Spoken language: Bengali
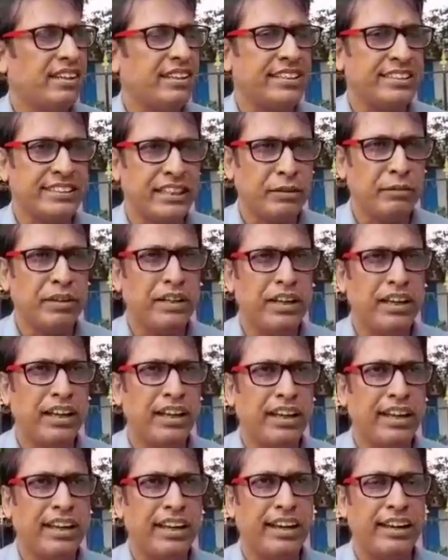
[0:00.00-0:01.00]
হিসেবে
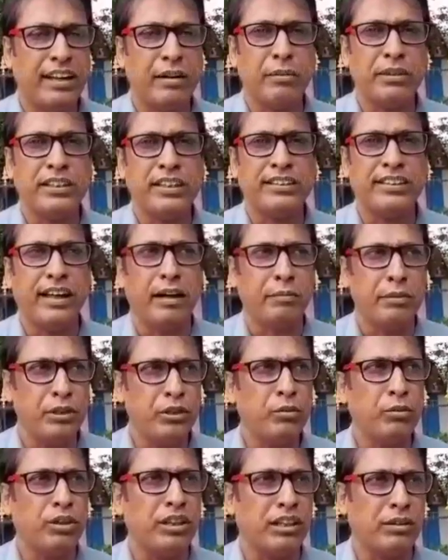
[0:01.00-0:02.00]
এটা আমাদের
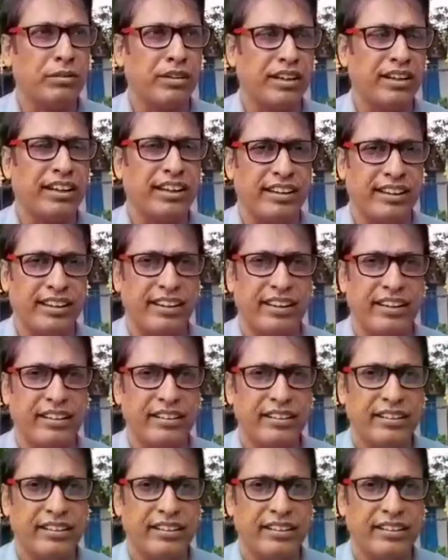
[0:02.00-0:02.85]
দাবিও বলতে পারেন আপনারা